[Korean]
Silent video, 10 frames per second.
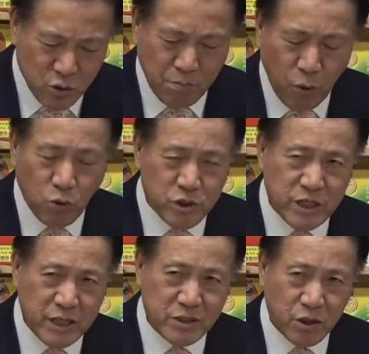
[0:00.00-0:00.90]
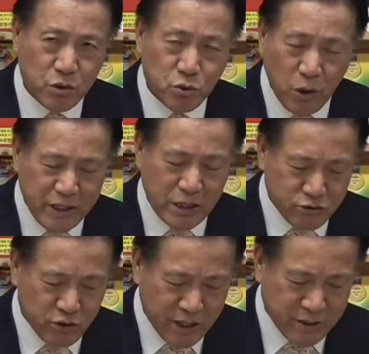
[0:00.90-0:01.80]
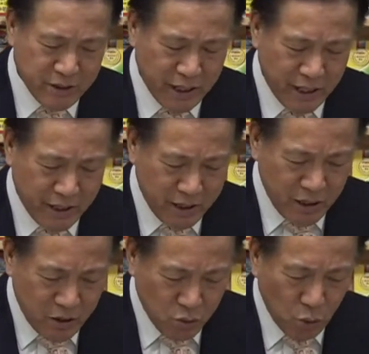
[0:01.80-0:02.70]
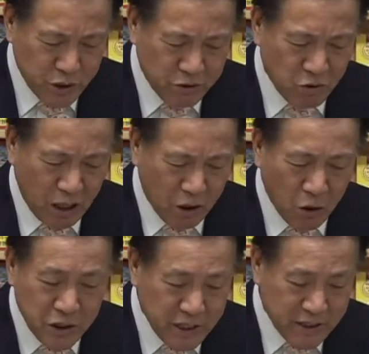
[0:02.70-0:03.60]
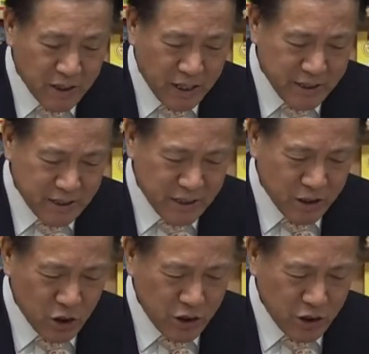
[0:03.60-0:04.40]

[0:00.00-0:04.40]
좀 복리에서 소외될 수가 있는데 노인과 어린애들까지